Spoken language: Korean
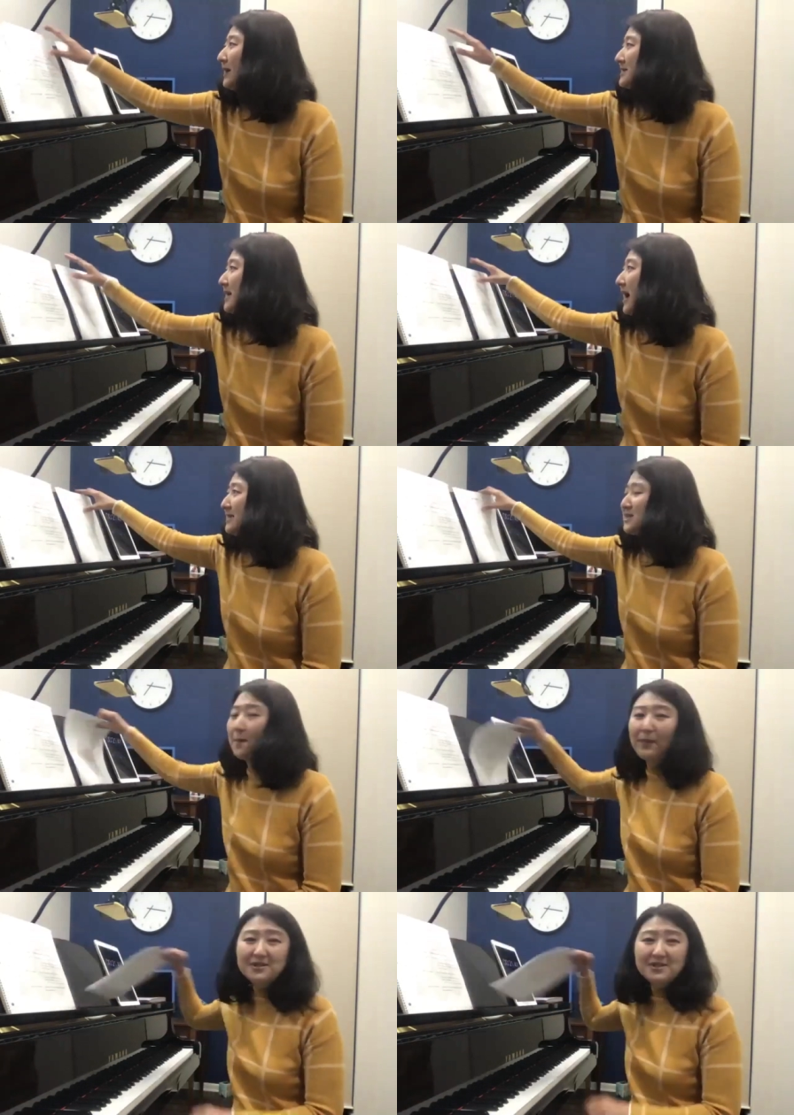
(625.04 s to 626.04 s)
자 첫
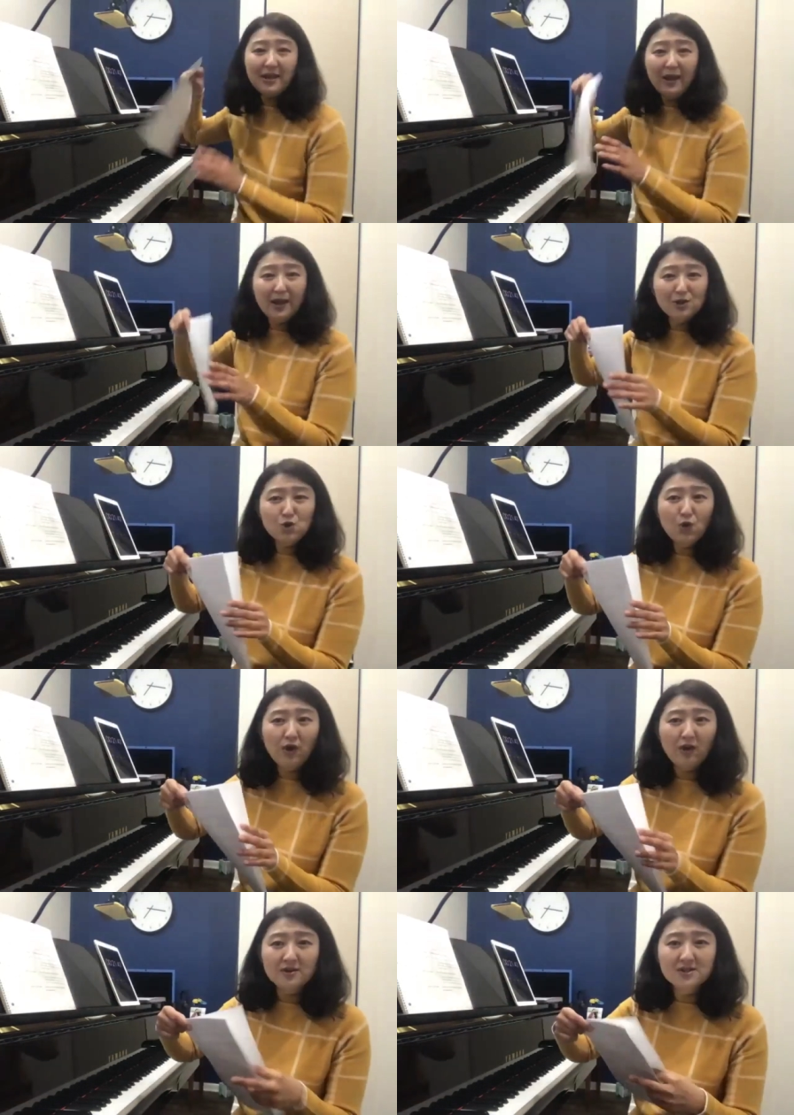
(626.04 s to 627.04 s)
번째
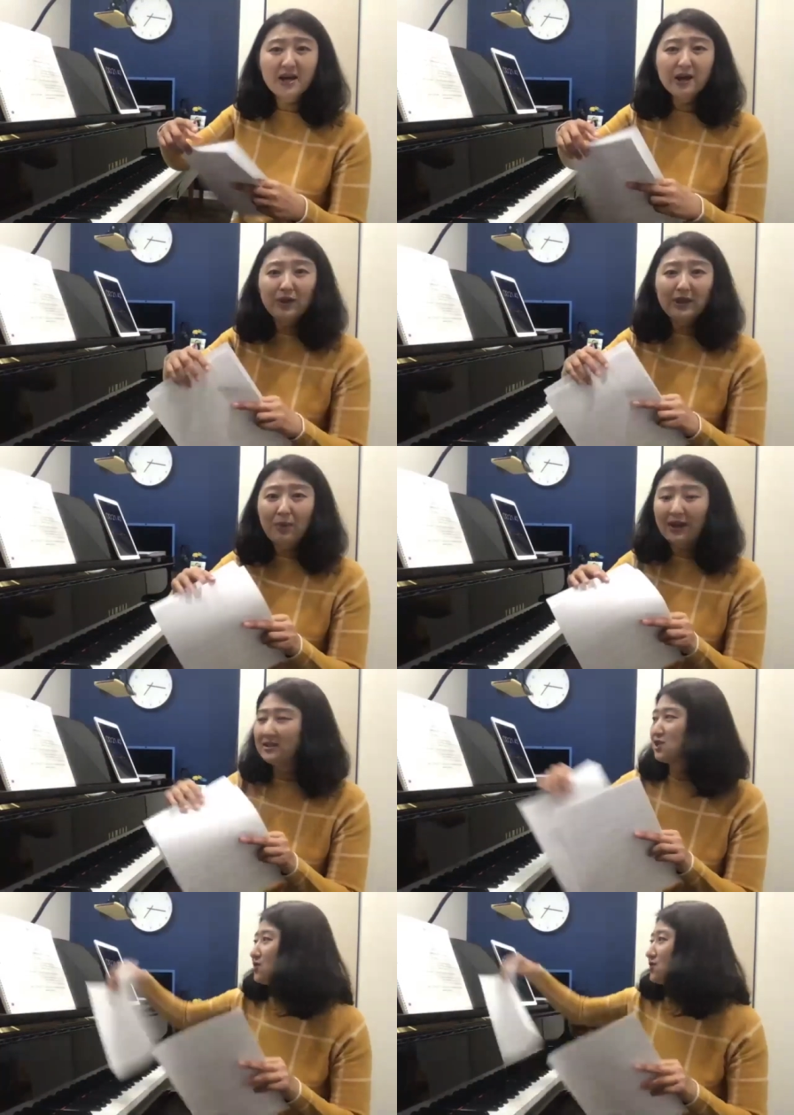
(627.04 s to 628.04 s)
초견 사이 리딩
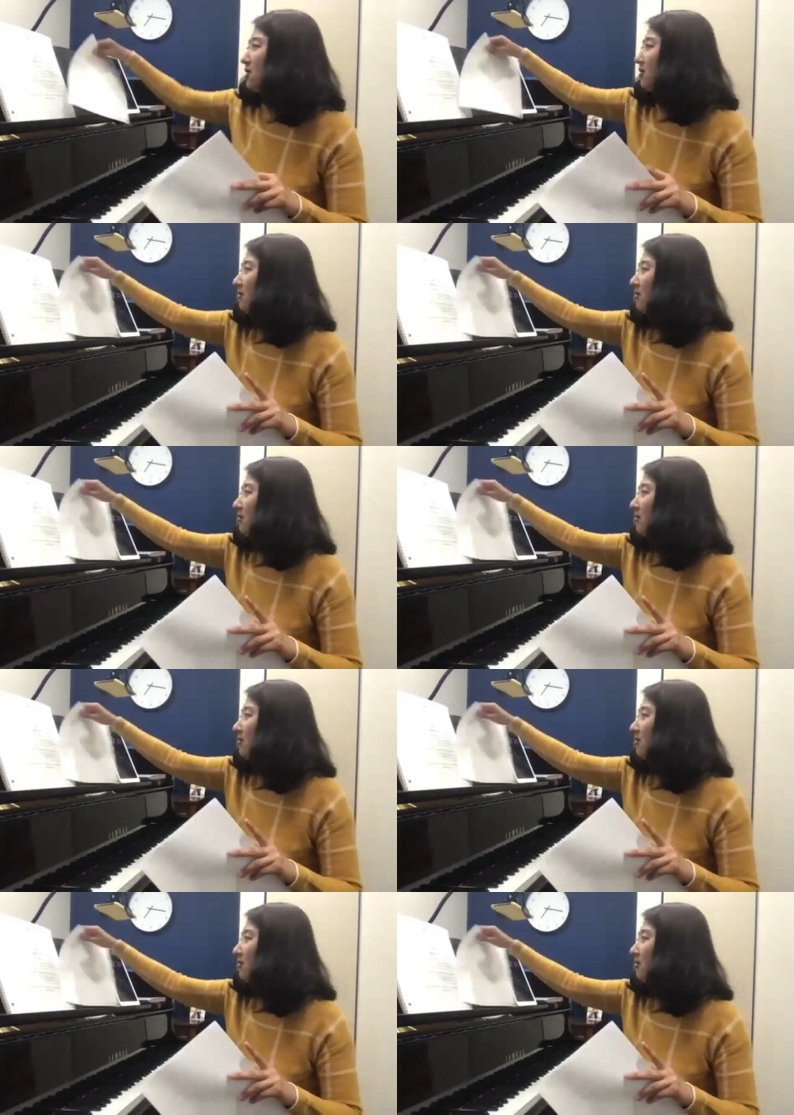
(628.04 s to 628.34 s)
받으셨죠?